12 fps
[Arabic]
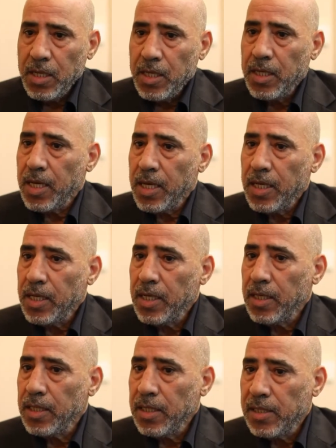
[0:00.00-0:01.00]

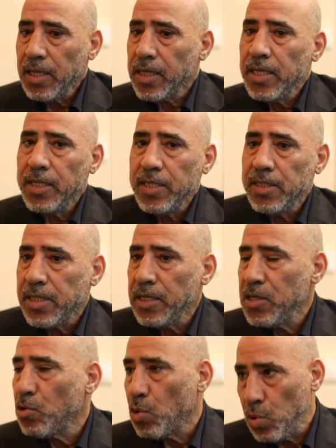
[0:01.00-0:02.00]
آه، إذا كان
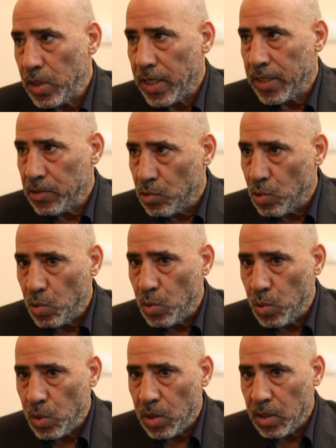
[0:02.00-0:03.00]
الإنسان يكون
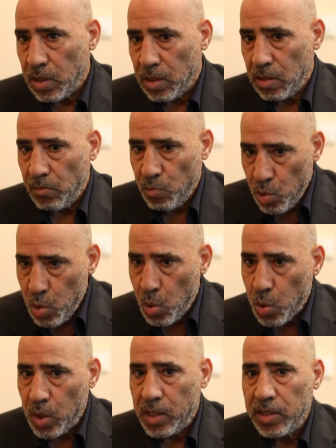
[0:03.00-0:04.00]
عنده آه،
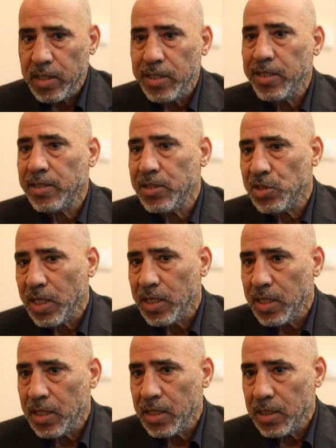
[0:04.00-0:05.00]
ميول للاتجاه
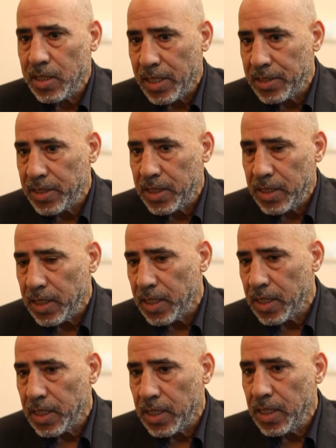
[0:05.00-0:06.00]
يعني
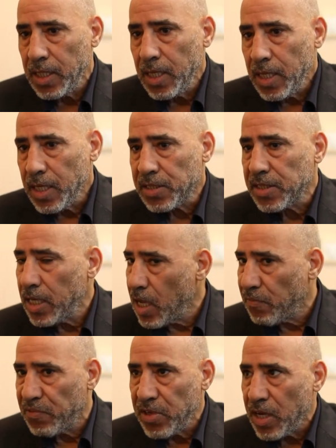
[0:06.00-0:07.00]
آه،
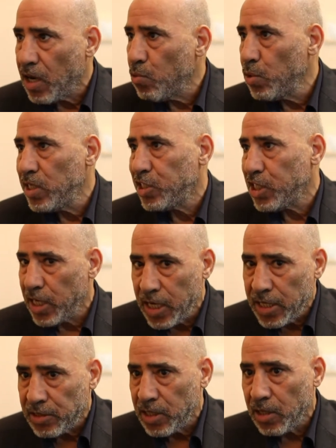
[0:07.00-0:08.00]
السلفي أو
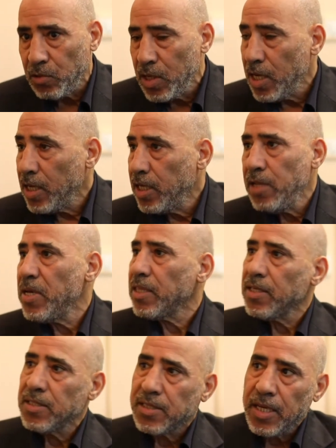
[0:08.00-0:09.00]
الجهادي أو
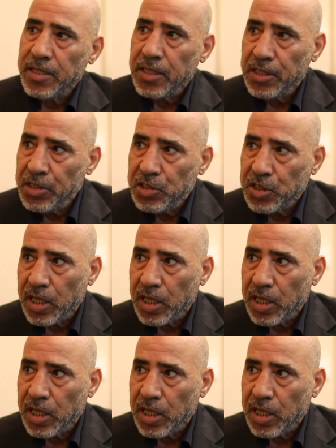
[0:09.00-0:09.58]
لماذا إنسان يعيش